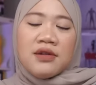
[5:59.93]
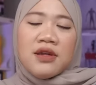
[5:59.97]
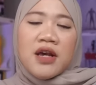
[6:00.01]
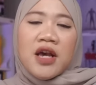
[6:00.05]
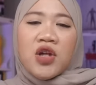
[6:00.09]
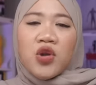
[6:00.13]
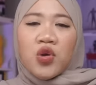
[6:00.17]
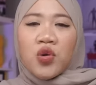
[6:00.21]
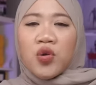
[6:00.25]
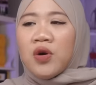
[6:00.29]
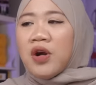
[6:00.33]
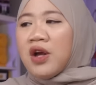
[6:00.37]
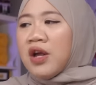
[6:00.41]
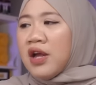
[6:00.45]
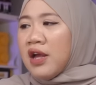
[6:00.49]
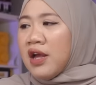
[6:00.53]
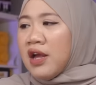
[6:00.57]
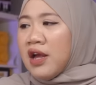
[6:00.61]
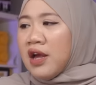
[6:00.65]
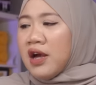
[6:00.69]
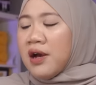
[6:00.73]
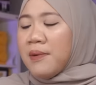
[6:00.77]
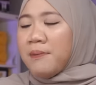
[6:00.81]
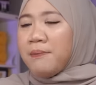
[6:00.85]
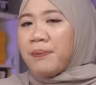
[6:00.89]
yaitu
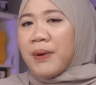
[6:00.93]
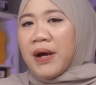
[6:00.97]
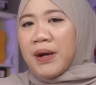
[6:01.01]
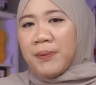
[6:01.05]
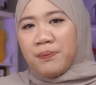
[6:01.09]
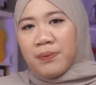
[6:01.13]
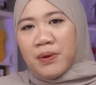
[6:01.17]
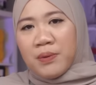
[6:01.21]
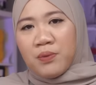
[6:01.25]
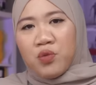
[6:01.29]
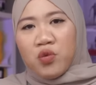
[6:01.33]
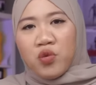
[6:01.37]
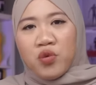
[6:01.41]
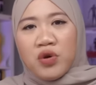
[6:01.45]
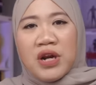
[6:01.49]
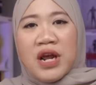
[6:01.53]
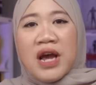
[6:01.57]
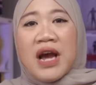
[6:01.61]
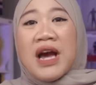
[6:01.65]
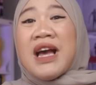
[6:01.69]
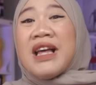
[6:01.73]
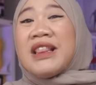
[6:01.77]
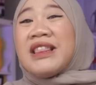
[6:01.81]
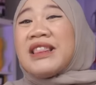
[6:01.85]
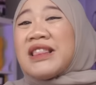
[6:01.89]
empat
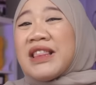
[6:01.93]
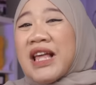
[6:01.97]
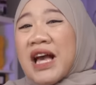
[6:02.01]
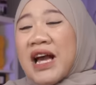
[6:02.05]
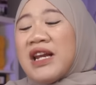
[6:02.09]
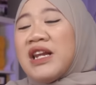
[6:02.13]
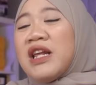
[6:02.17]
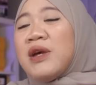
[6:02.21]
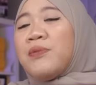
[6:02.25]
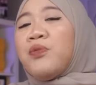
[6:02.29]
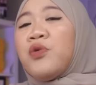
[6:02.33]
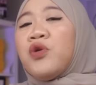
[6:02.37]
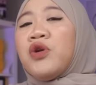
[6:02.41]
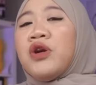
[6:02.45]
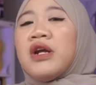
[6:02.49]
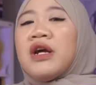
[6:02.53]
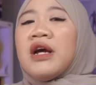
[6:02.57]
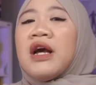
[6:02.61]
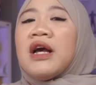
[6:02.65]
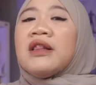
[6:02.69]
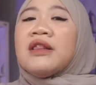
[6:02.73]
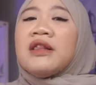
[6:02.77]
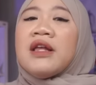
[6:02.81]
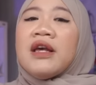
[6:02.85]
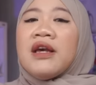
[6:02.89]
pemuda tadi pun
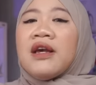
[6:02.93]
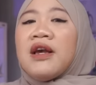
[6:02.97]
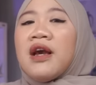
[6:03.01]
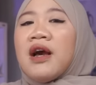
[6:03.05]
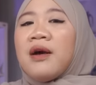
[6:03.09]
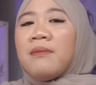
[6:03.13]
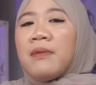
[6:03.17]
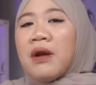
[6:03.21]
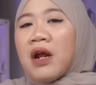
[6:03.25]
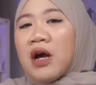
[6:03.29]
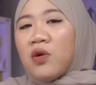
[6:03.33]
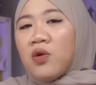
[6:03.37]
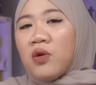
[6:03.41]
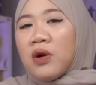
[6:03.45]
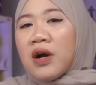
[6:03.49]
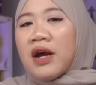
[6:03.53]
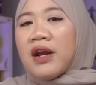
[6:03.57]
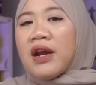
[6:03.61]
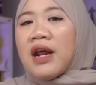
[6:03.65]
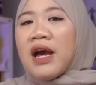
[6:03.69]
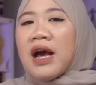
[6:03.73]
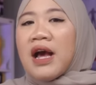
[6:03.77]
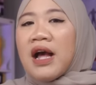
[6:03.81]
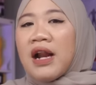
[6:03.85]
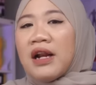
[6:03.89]
dengan tega
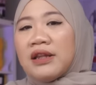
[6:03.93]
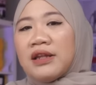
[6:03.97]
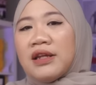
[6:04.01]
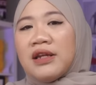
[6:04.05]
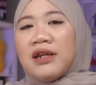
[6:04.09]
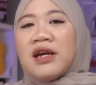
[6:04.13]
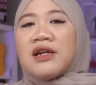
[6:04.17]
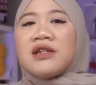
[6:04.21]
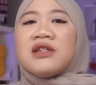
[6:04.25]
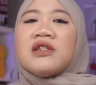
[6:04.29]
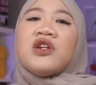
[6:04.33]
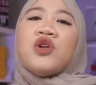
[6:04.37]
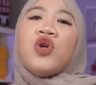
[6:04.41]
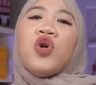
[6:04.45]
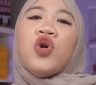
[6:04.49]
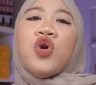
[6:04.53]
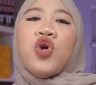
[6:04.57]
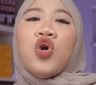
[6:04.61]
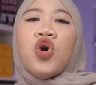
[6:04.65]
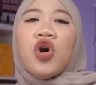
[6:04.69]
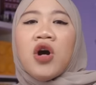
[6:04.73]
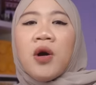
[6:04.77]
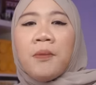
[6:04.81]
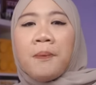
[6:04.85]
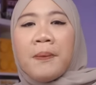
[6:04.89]
melakukan hal tidak
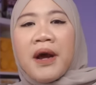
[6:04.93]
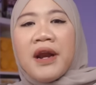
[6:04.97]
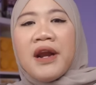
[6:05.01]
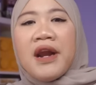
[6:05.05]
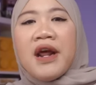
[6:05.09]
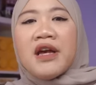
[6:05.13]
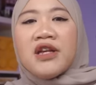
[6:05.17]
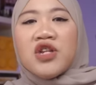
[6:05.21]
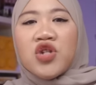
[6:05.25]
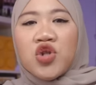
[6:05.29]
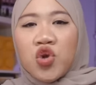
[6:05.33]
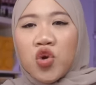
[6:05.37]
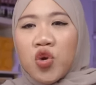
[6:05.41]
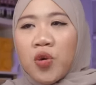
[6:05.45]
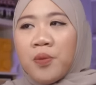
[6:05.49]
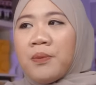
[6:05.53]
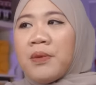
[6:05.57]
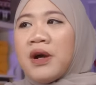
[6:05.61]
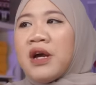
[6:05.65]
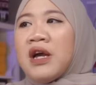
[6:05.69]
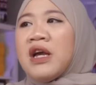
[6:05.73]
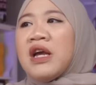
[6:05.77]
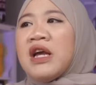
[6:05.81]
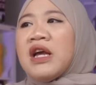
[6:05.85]
senonoh kepada Sum